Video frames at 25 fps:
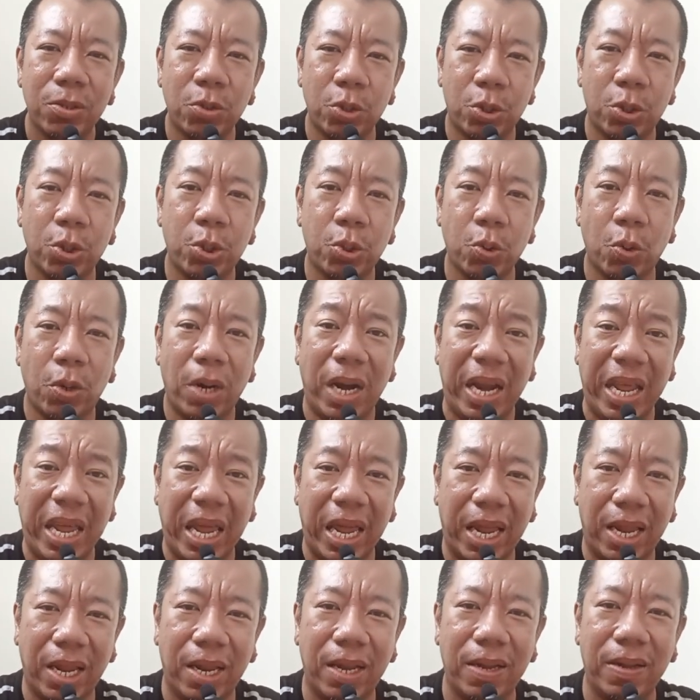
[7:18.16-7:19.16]
จุดจุดจุดหลี
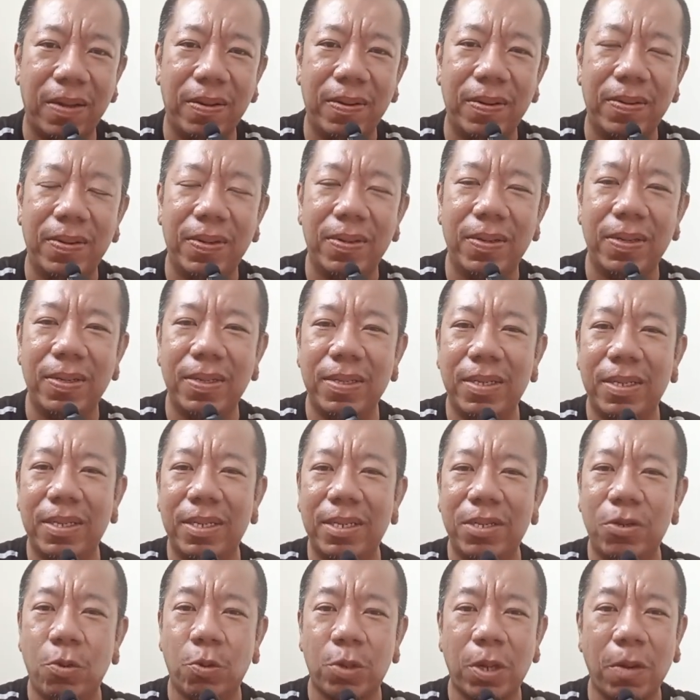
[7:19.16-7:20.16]
ก
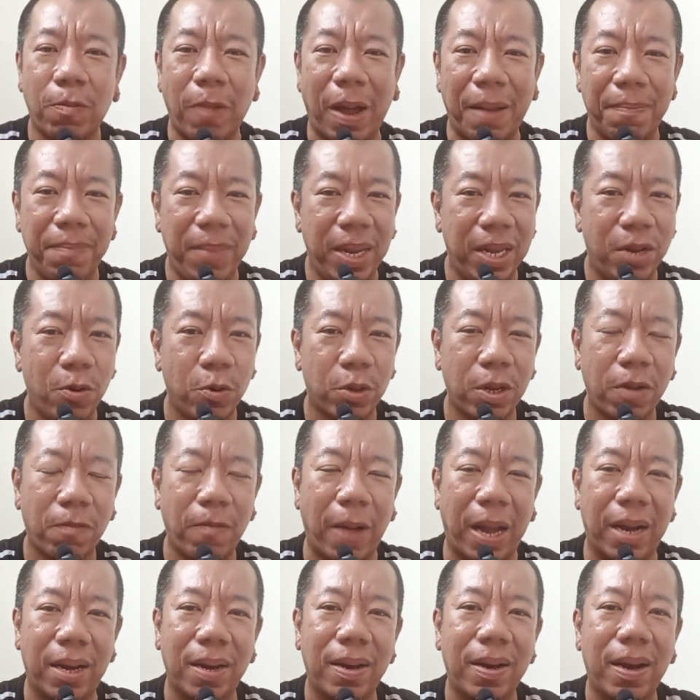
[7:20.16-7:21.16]
ทุกจังหวัดมีทุกจัง
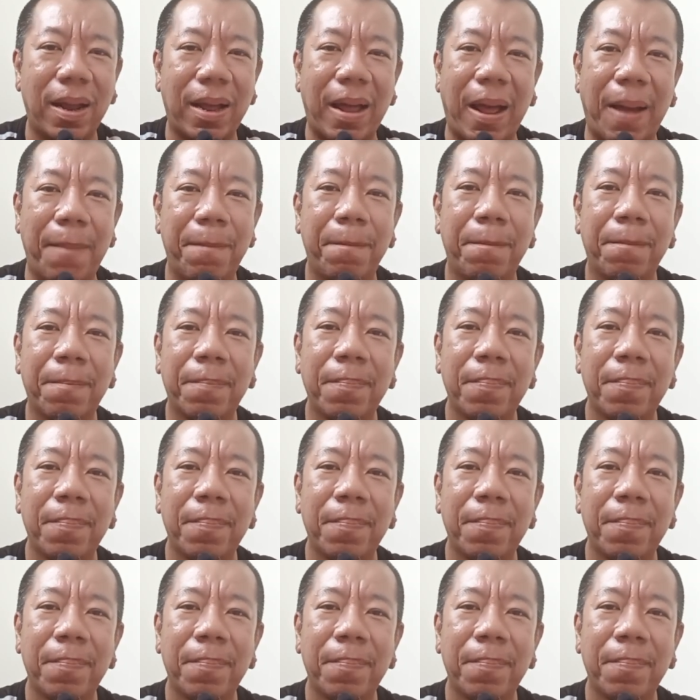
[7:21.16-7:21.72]
หวัดนะครับ